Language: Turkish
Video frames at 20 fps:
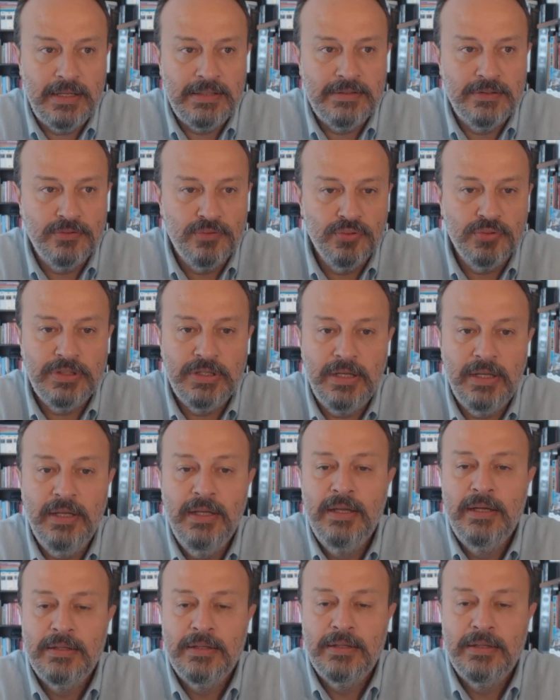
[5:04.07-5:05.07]
Yani Türkiye
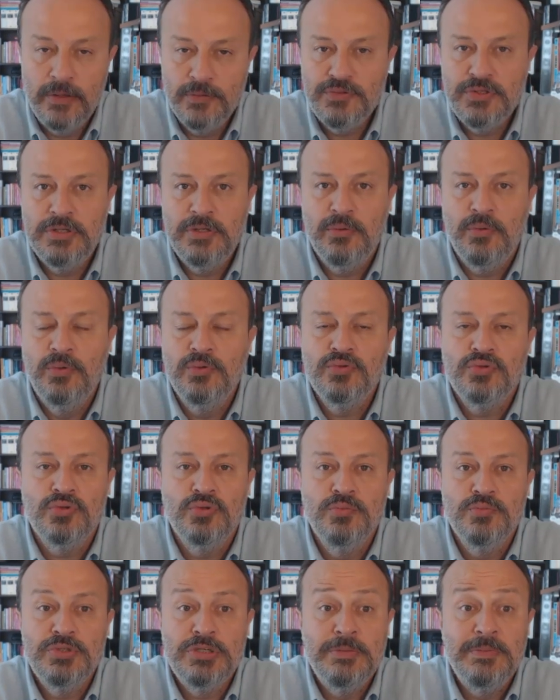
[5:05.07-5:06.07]
daha önce de
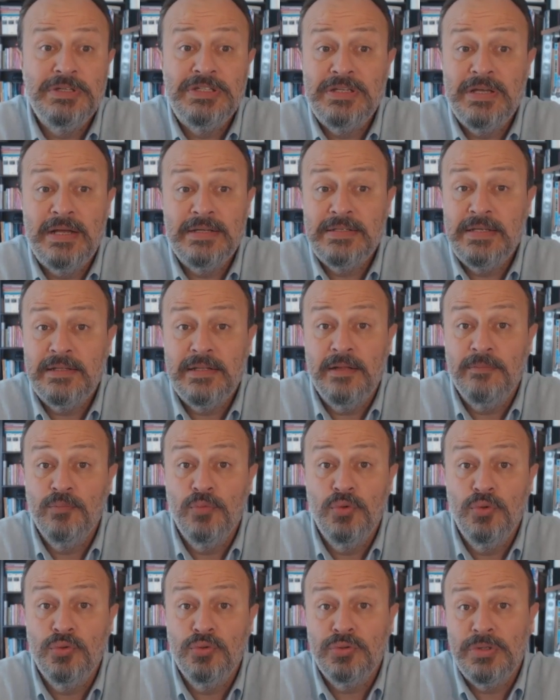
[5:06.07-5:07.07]
konuştuğumuz gibi siyaseten
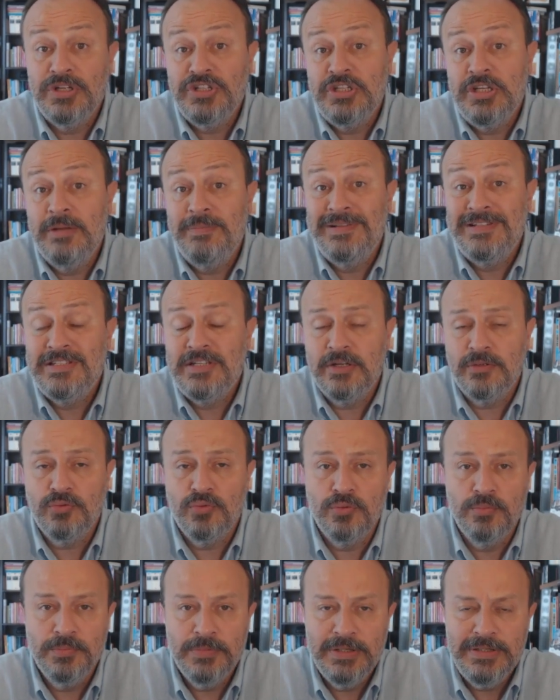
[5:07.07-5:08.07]
bu yükü taşıyabilecek
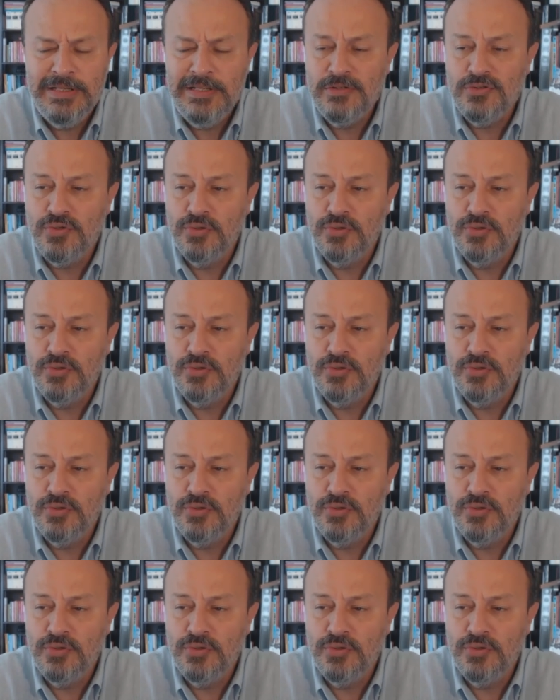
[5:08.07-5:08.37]
durumda değil.